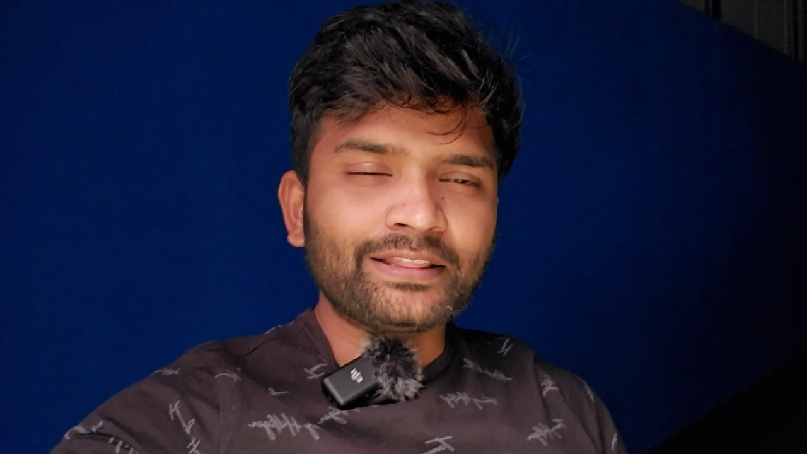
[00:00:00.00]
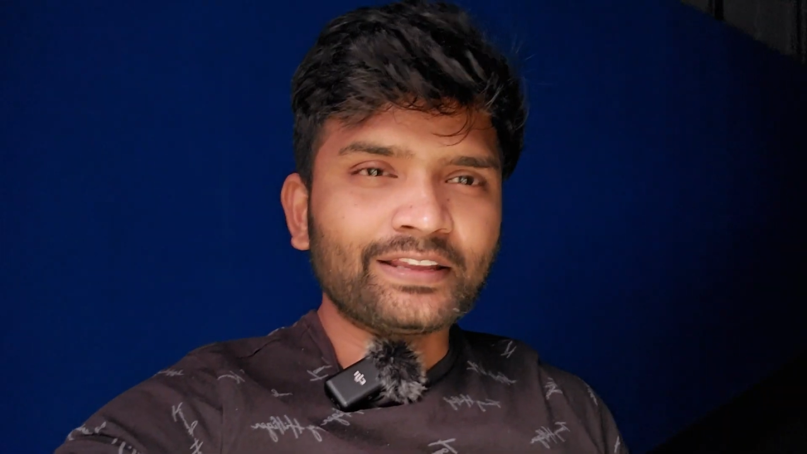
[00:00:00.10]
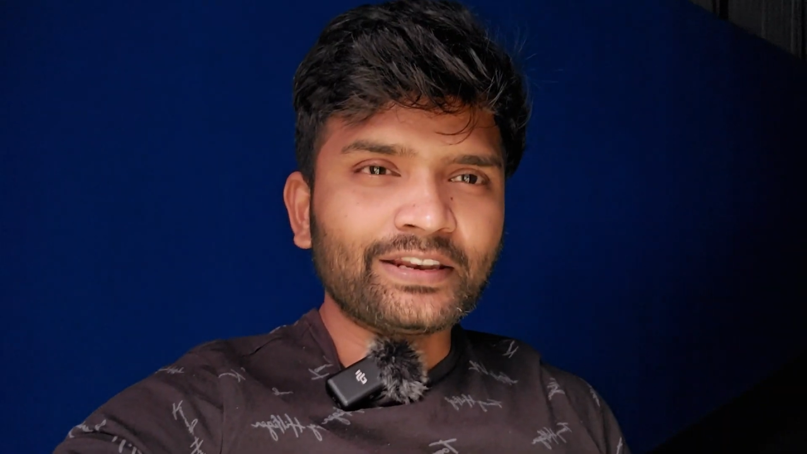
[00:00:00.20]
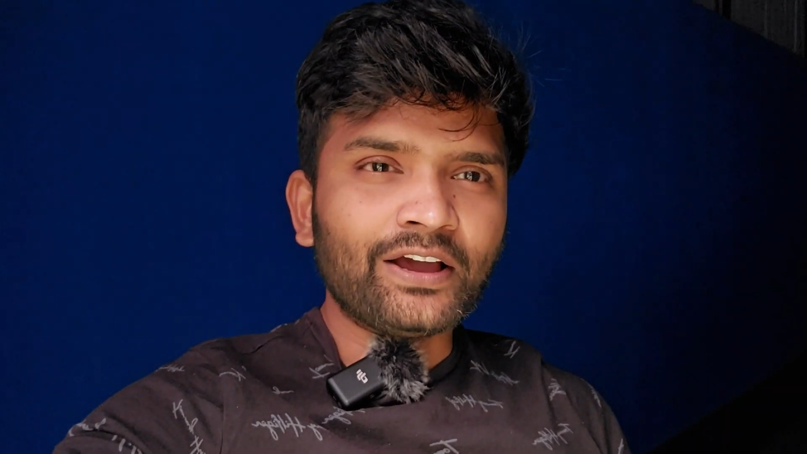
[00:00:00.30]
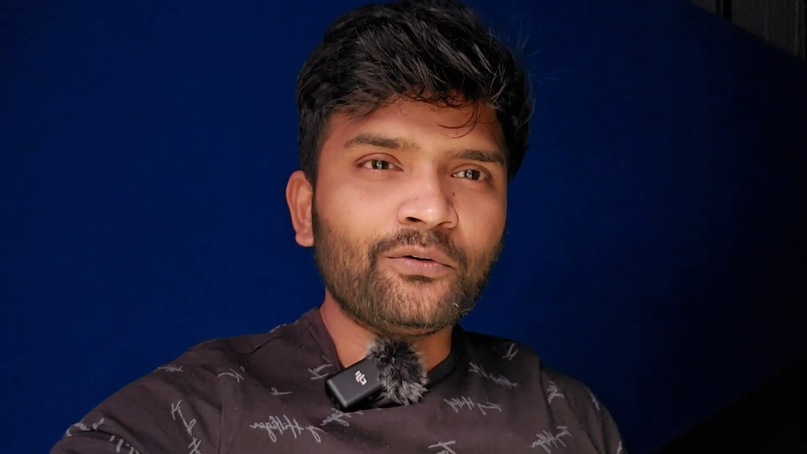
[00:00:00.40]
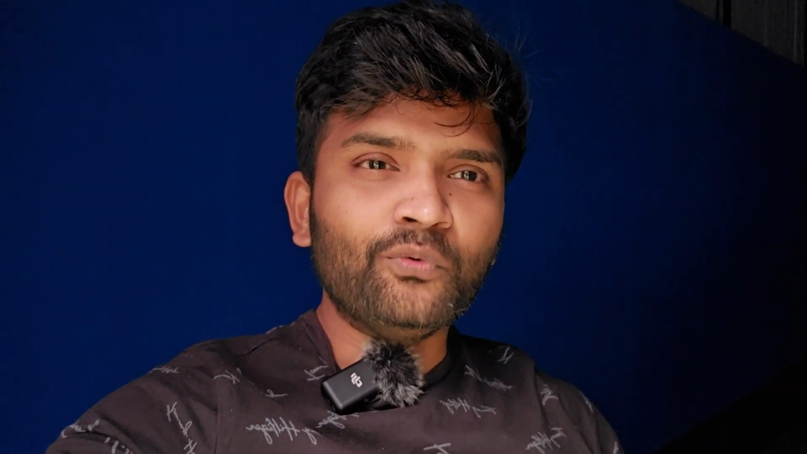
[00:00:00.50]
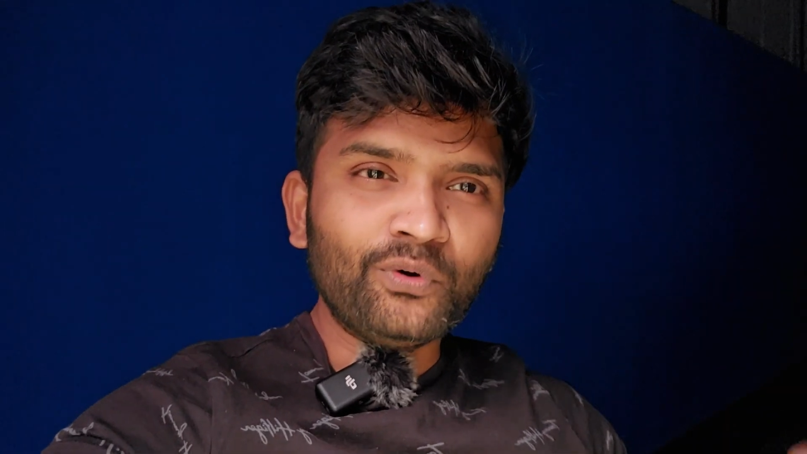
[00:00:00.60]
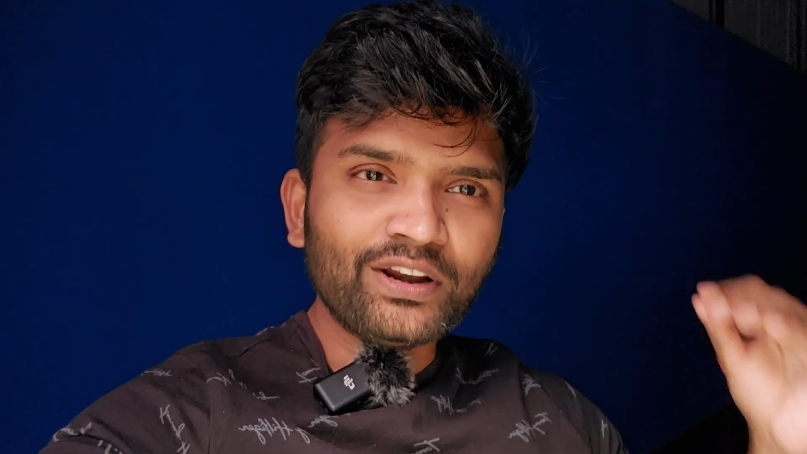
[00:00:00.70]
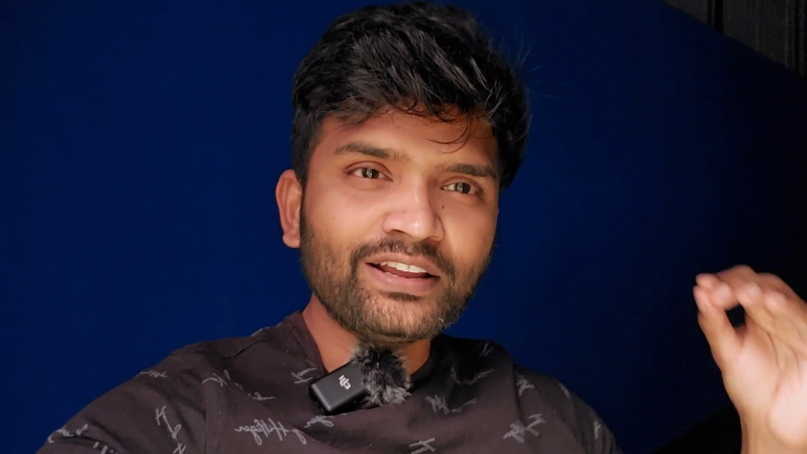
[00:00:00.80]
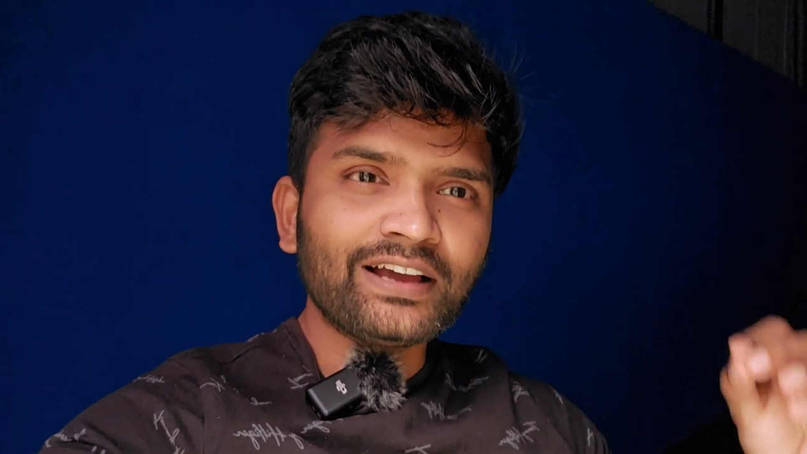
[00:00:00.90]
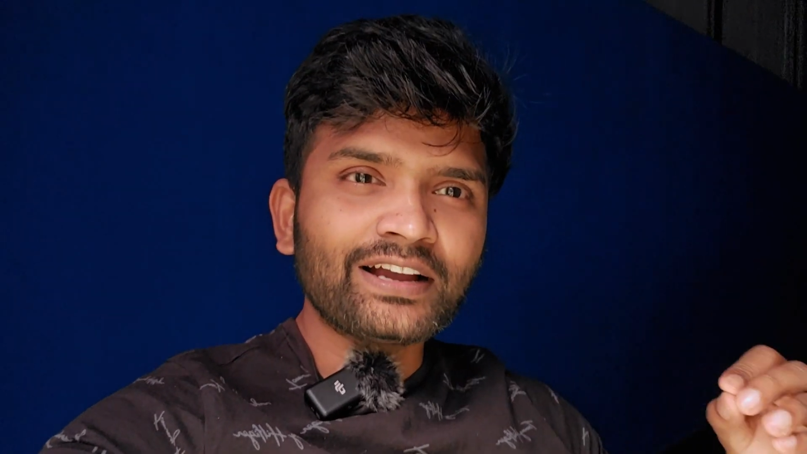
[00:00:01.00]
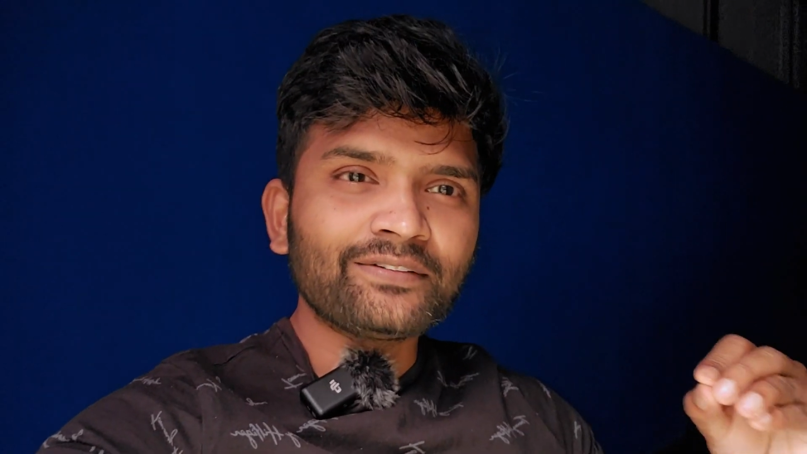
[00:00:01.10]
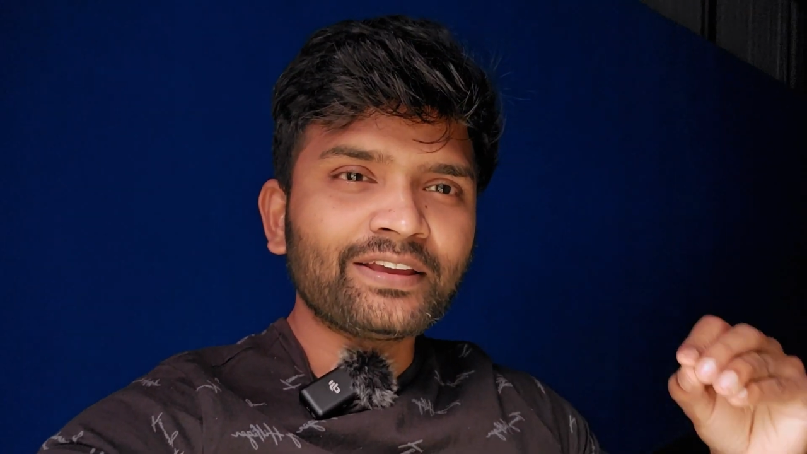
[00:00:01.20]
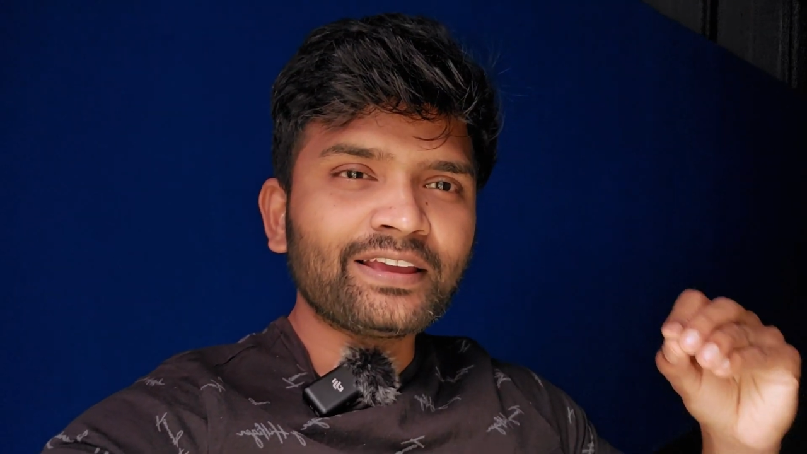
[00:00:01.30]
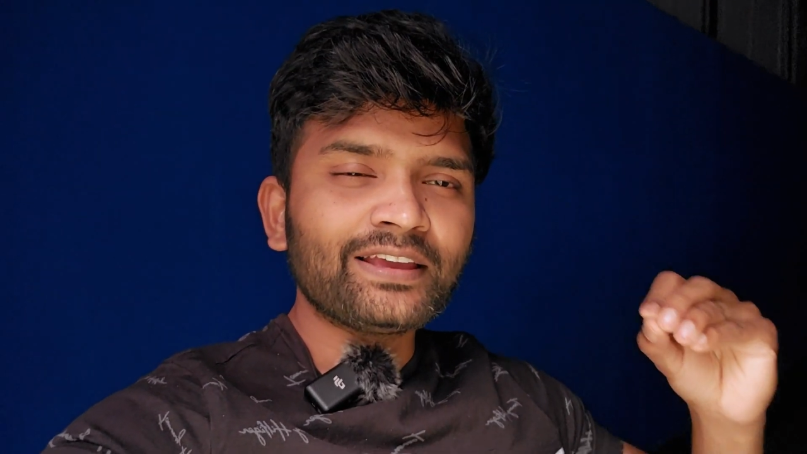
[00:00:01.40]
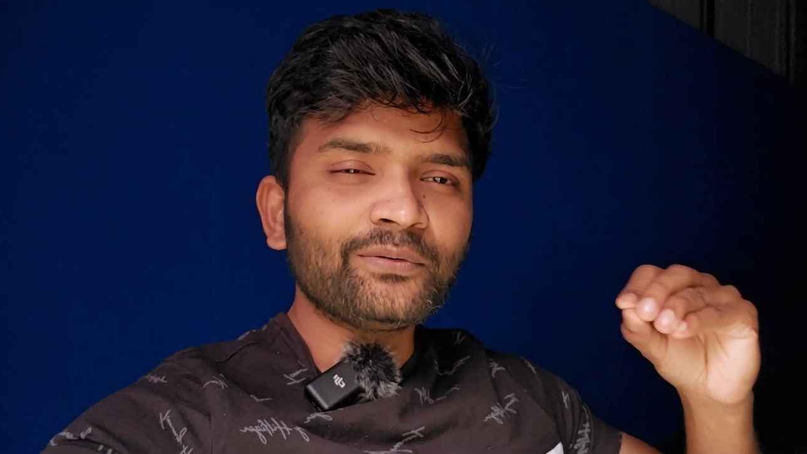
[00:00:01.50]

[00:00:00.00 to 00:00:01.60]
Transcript: பார்த்தீங்கன்னா உங்களுக்காகவே